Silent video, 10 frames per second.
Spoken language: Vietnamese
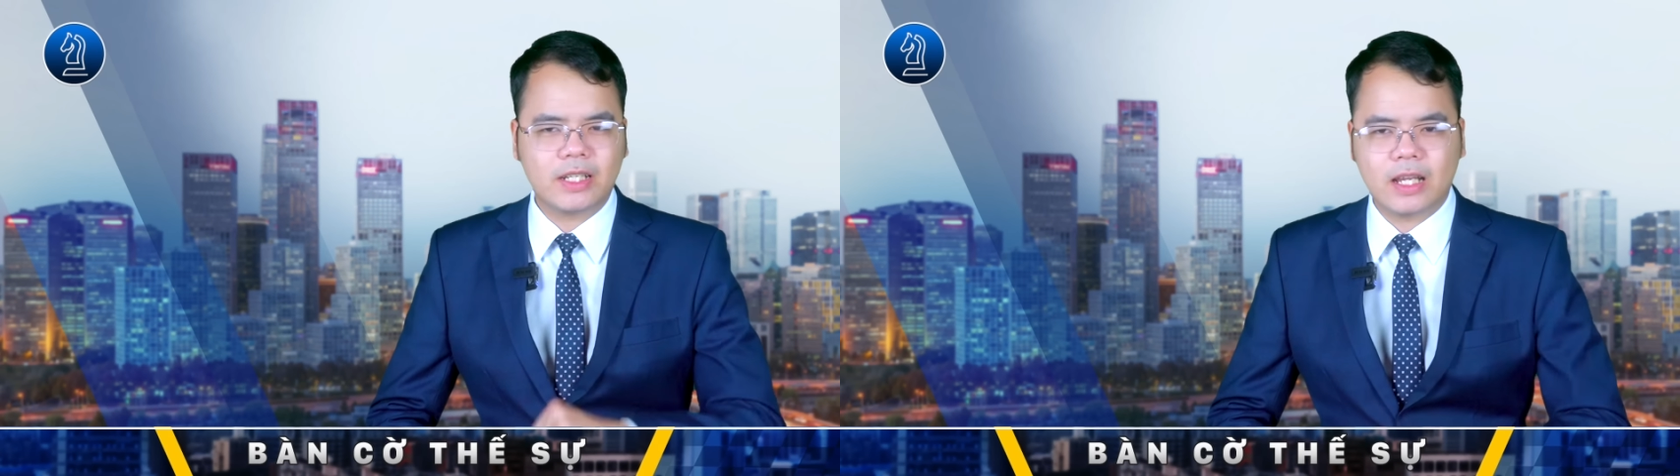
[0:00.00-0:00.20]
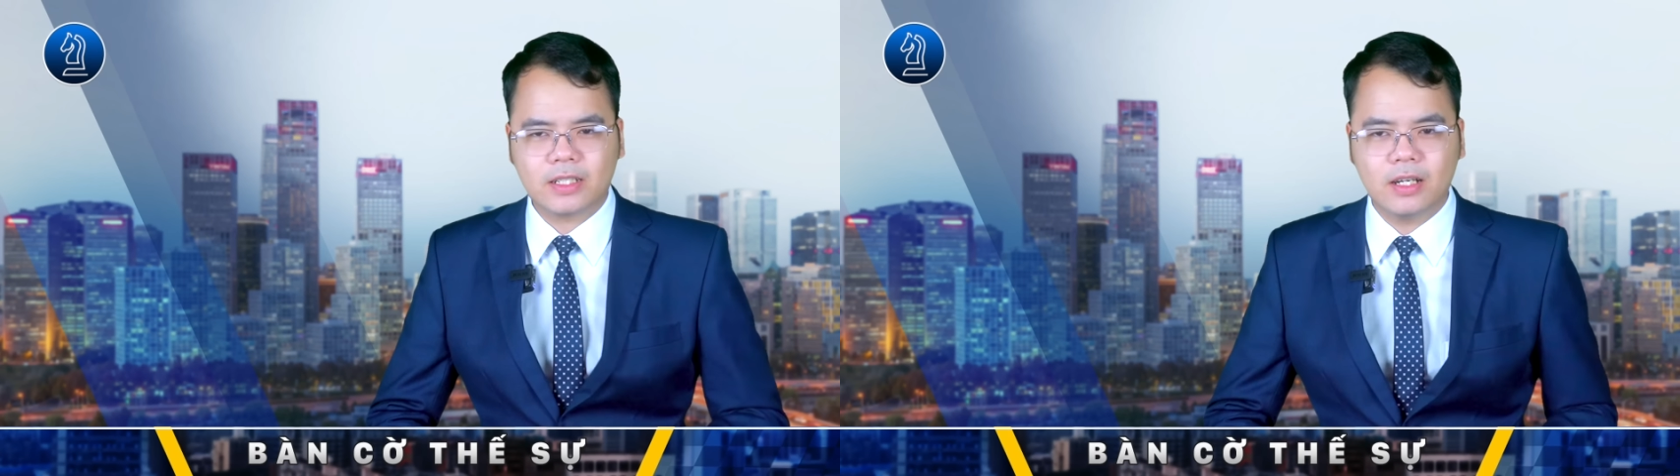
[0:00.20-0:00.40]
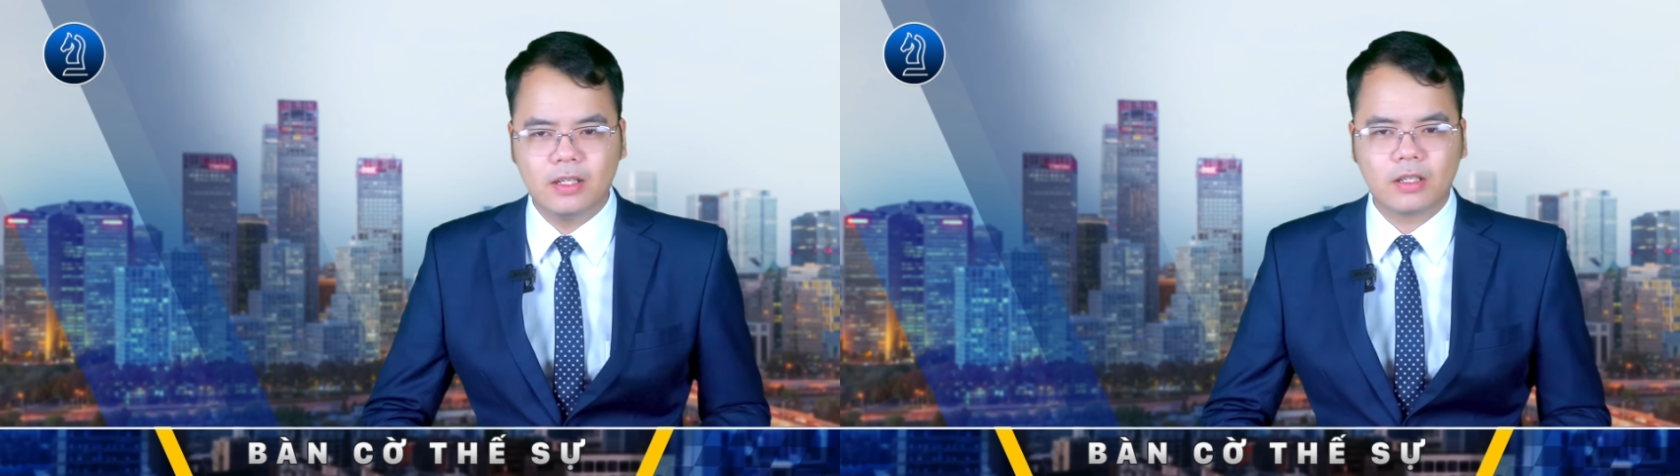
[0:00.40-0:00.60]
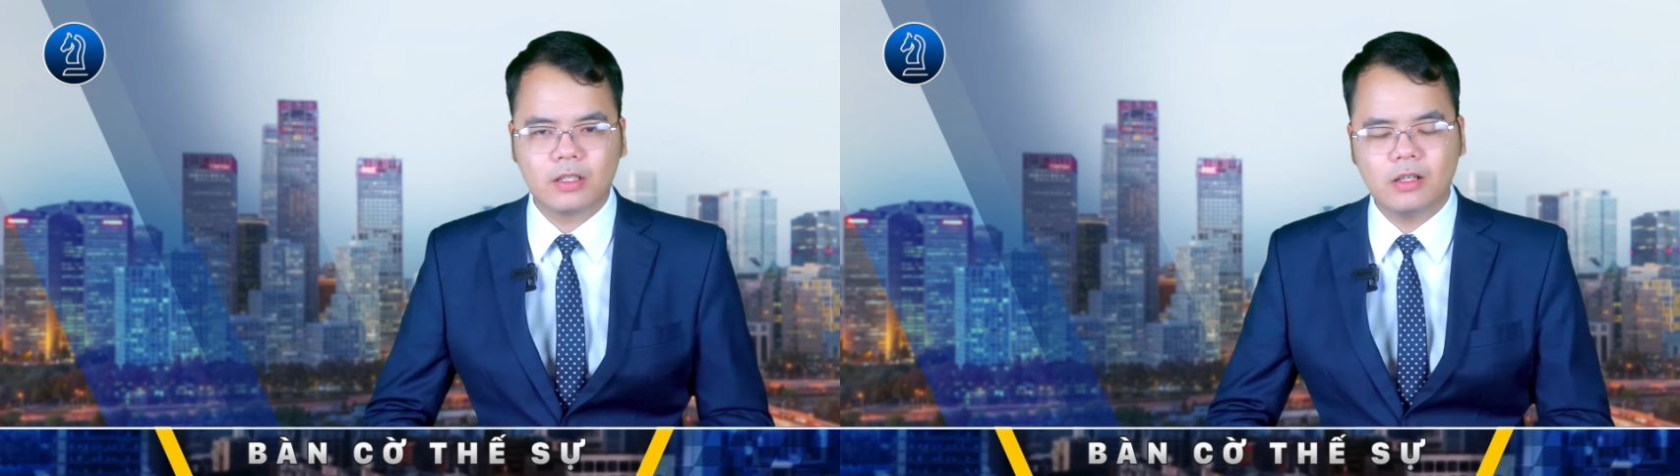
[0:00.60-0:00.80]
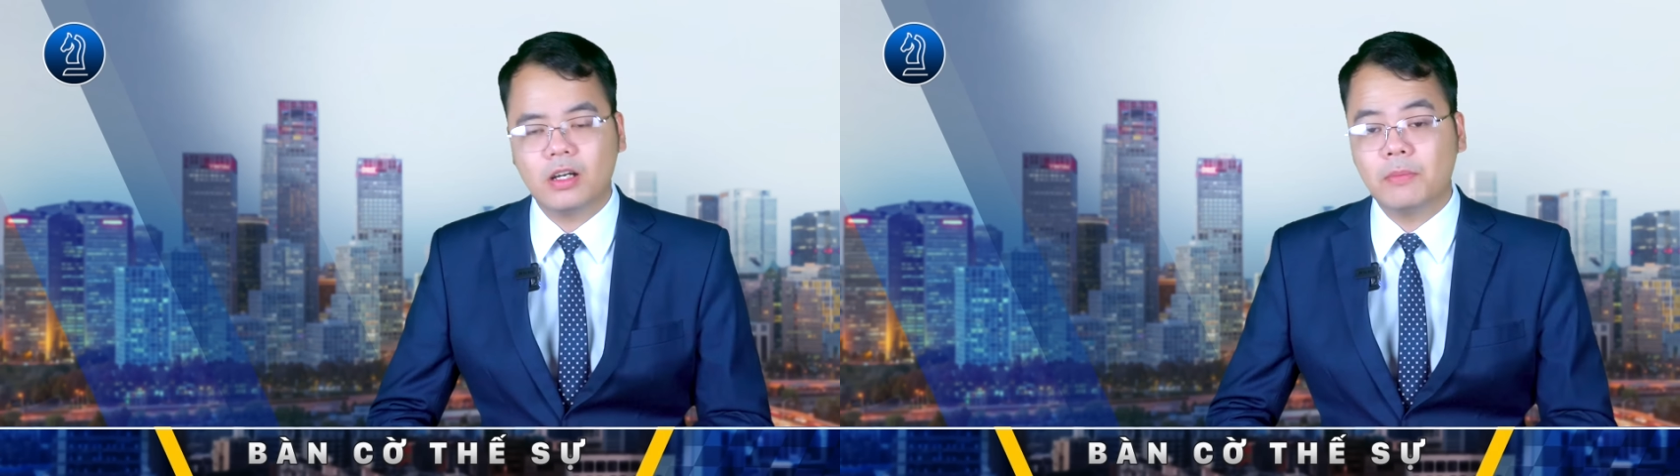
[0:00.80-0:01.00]
cán cân lực
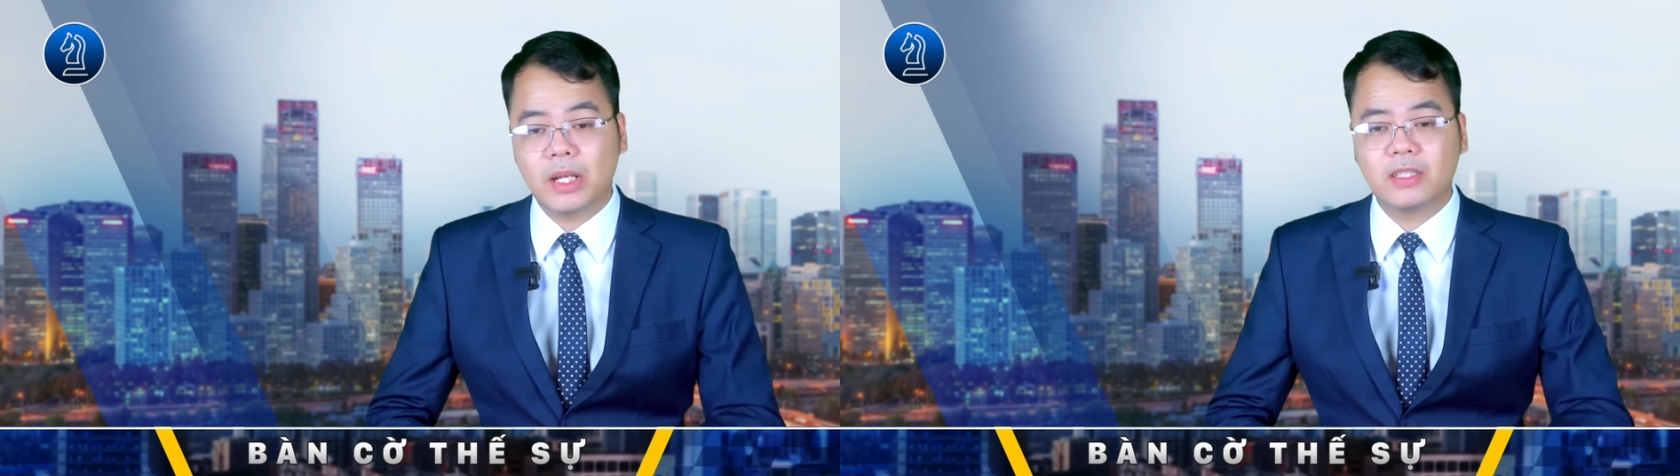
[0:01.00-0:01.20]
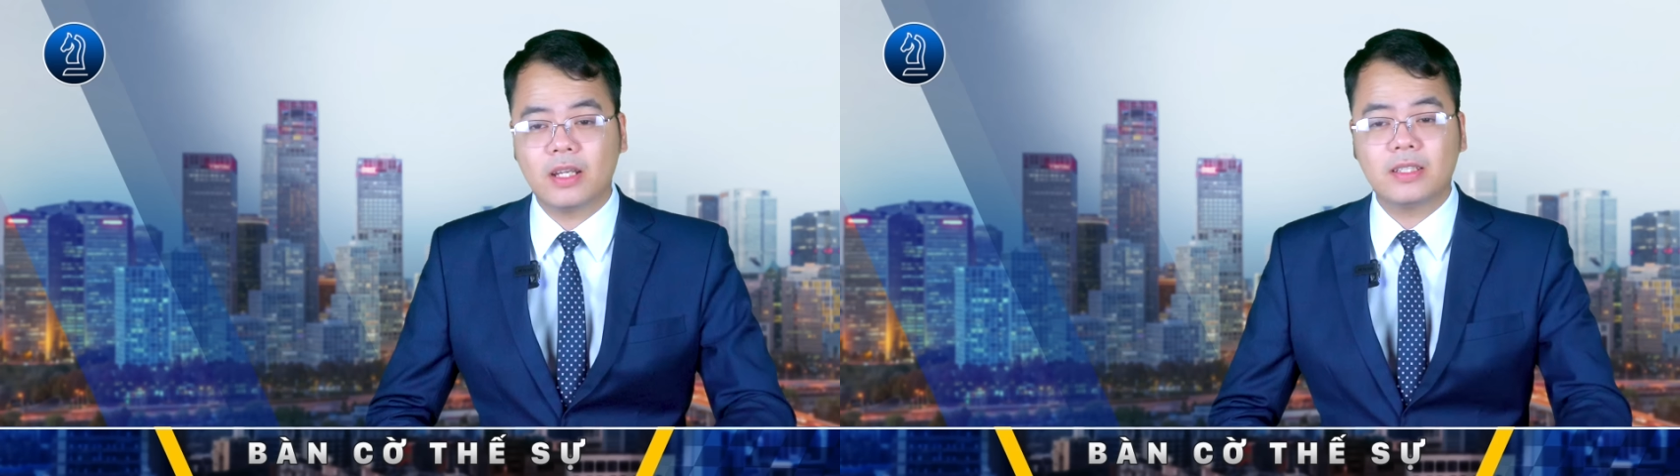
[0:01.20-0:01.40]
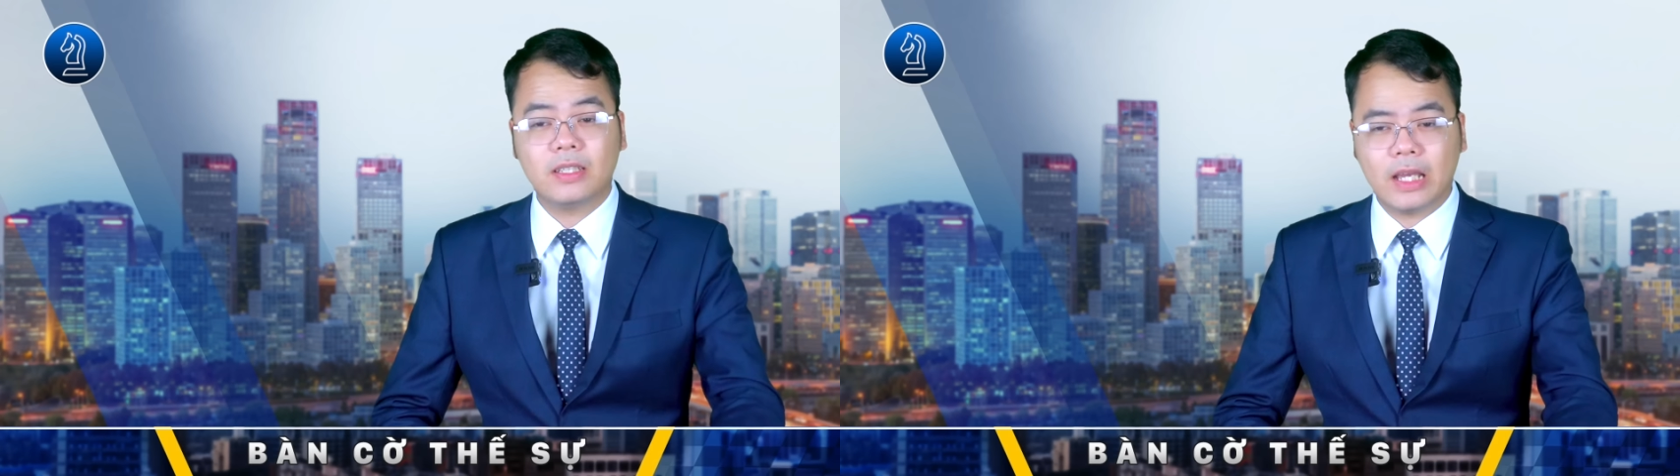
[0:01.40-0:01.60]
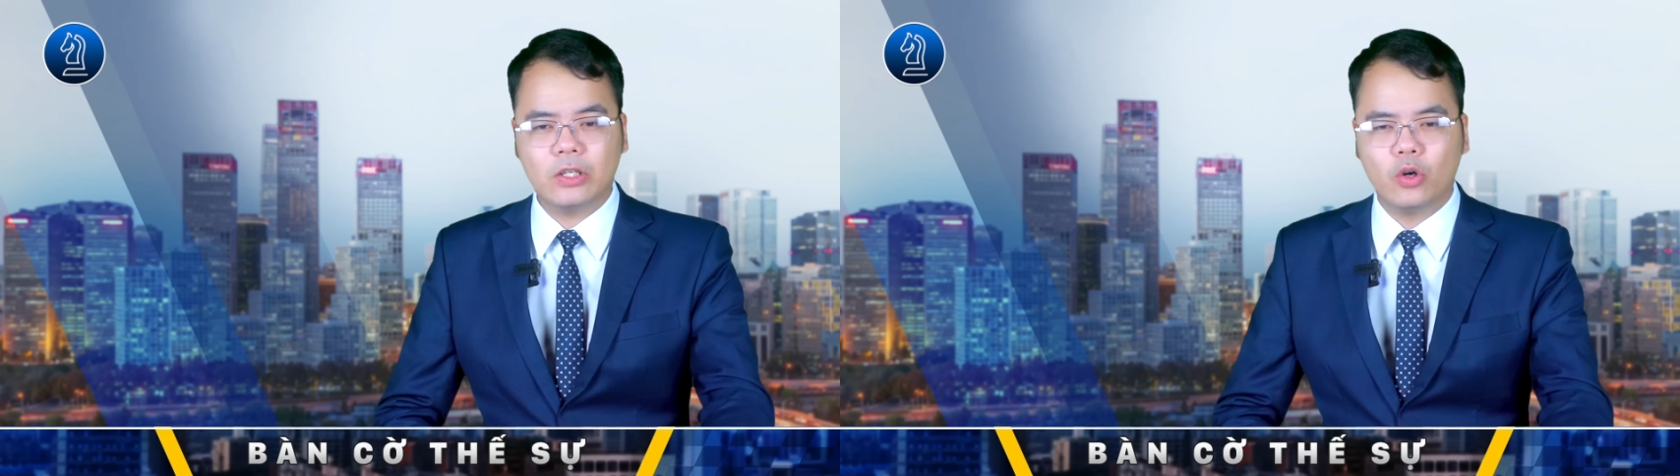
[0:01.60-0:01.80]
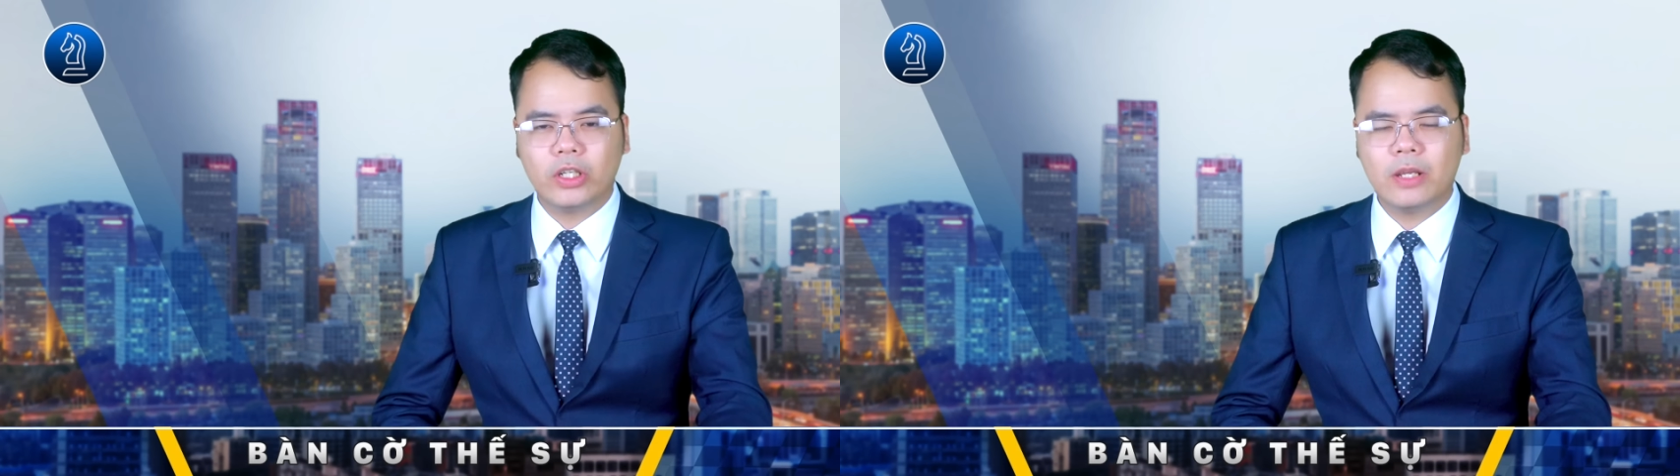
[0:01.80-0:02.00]
lượng ở mặt trận sẽ thay
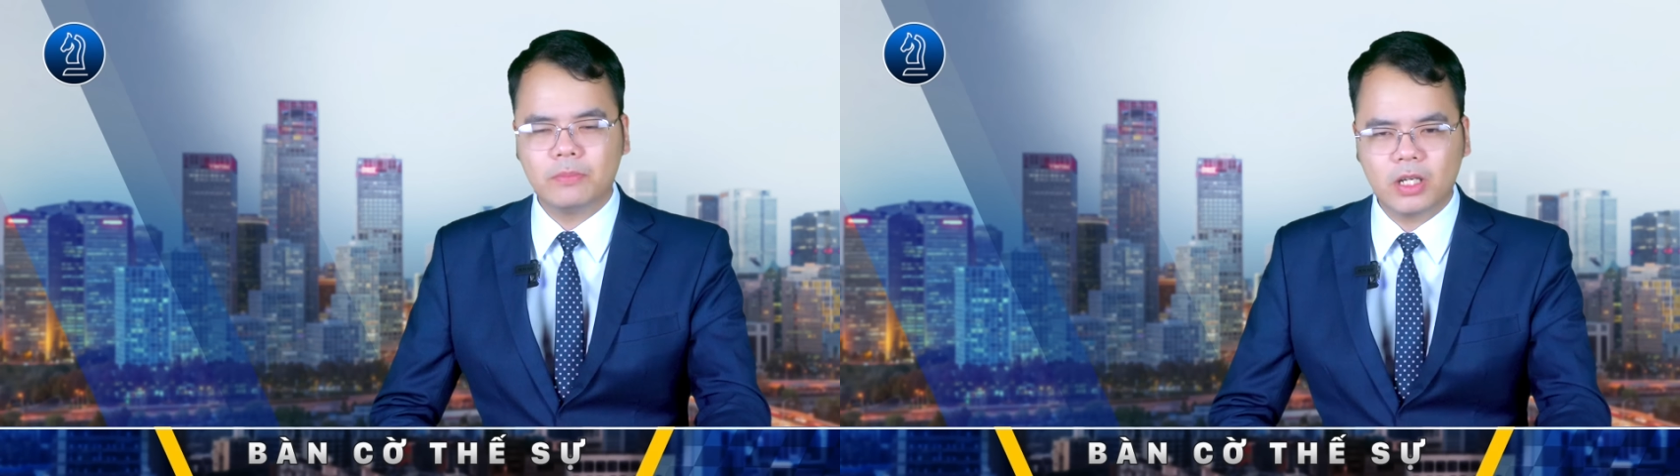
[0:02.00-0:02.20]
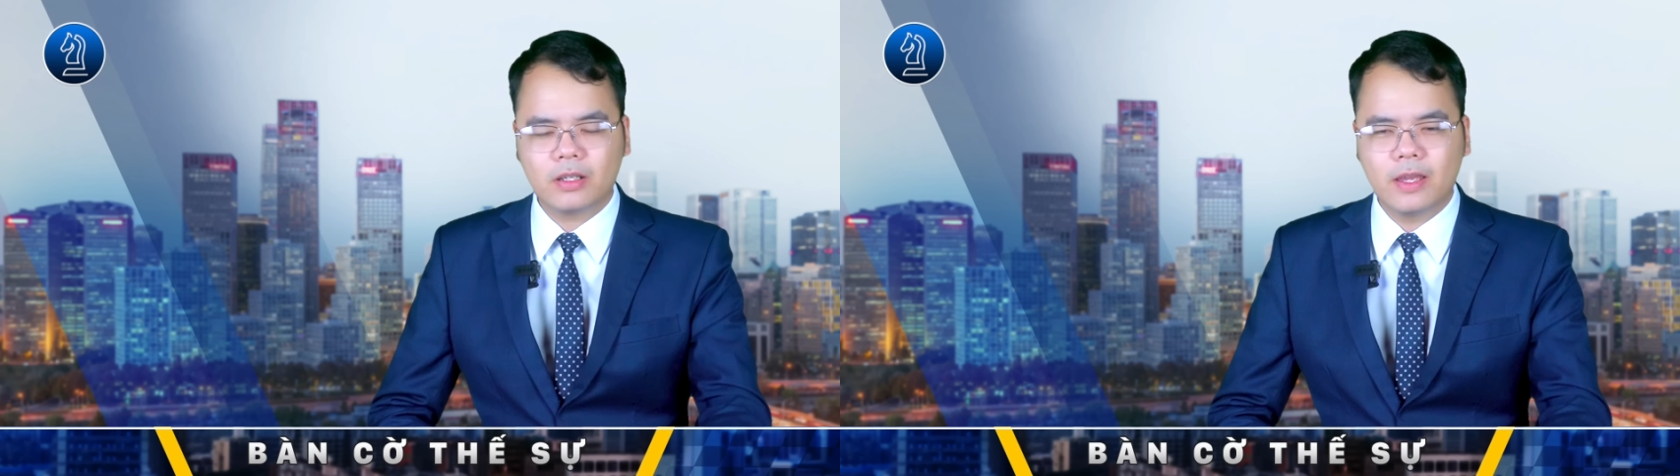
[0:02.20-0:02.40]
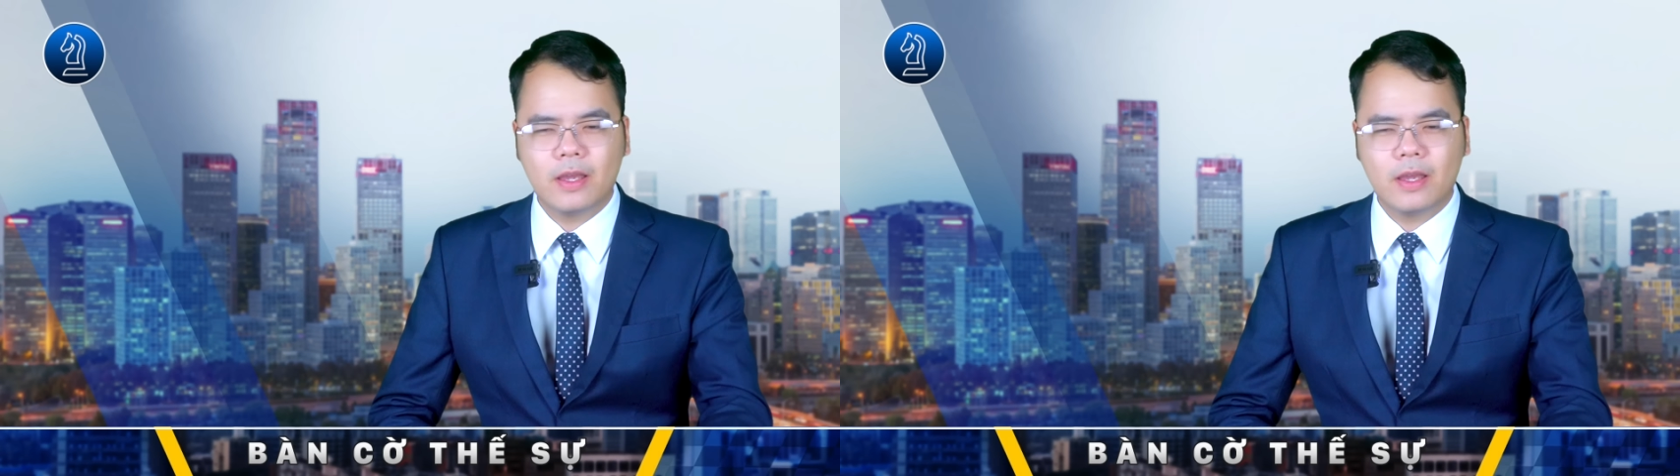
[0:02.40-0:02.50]
đổi đến mức